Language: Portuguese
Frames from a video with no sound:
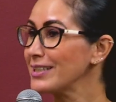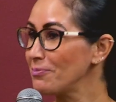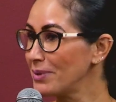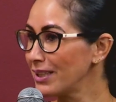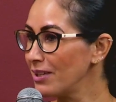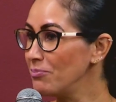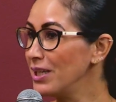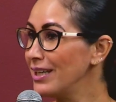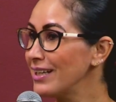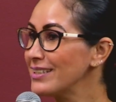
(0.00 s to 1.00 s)
nessa
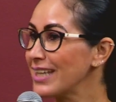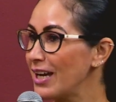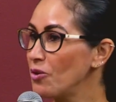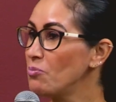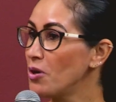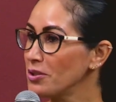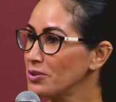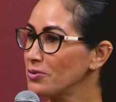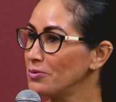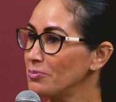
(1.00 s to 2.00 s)
pandemia e saiu um,
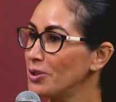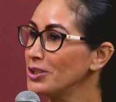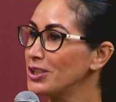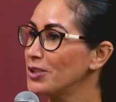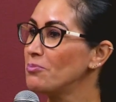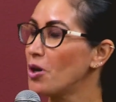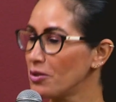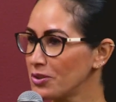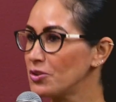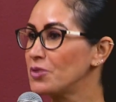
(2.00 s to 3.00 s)
monstro, um monte de
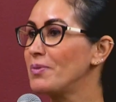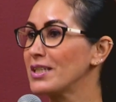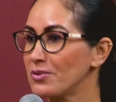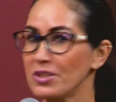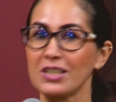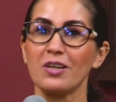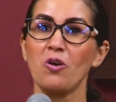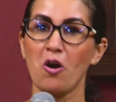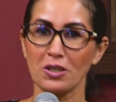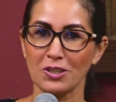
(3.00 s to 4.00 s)
monstro de pessoas que
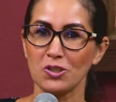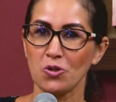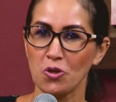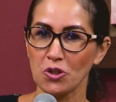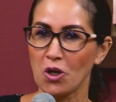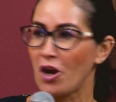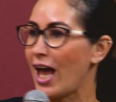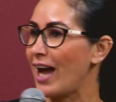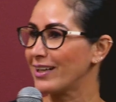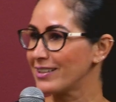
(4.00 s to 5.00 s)
gostam de
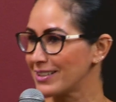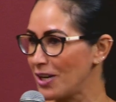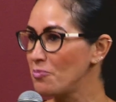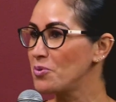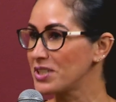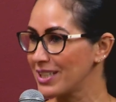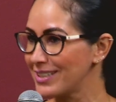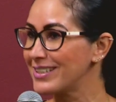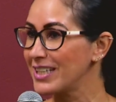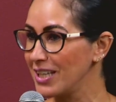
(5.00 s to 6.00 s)
controlar, que são
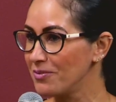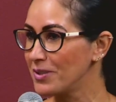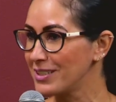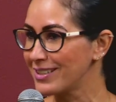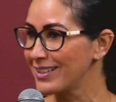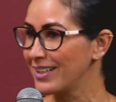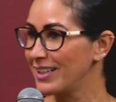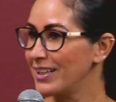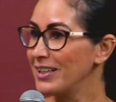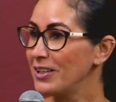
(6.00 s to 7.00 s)
possessivas.
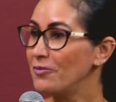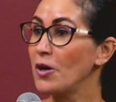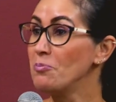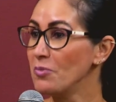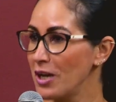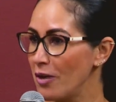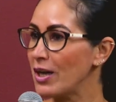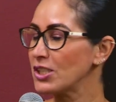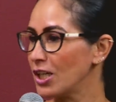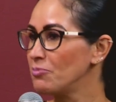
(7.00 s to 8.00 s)
E foi, eu
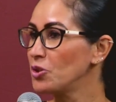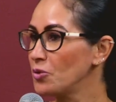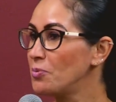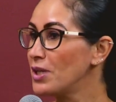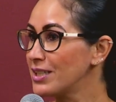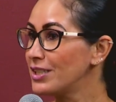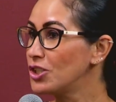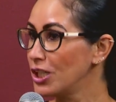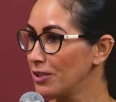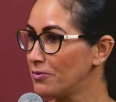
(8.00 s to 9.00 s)
achei muito
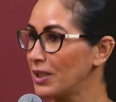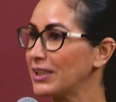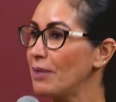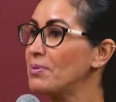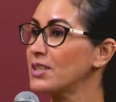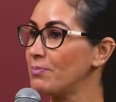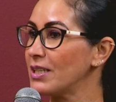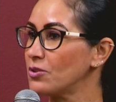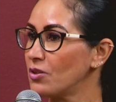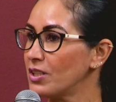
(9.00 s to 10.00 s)
positivo, até para as
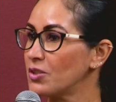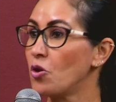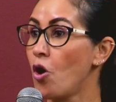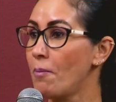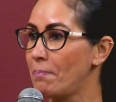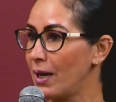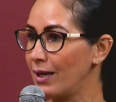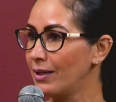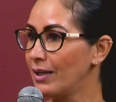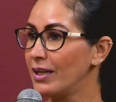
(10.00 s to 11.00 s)
pessoas,
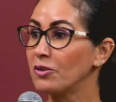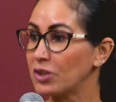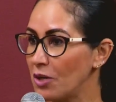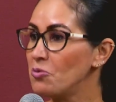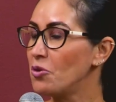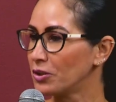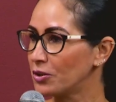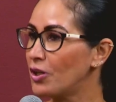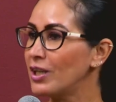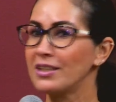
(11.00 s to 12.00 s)
opa, eu tenho um
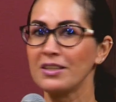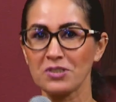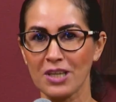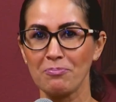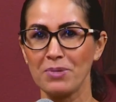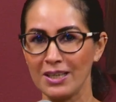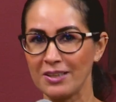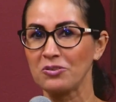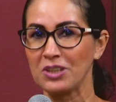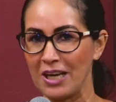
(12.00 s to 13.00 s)
controle e não sabia
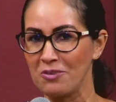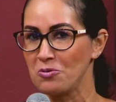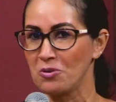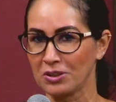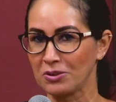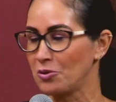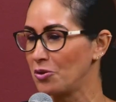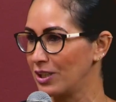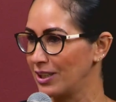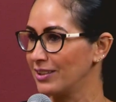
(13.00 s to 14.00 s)
que eu tenho um
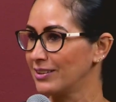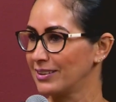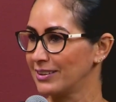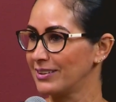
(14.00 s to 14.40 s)
controle.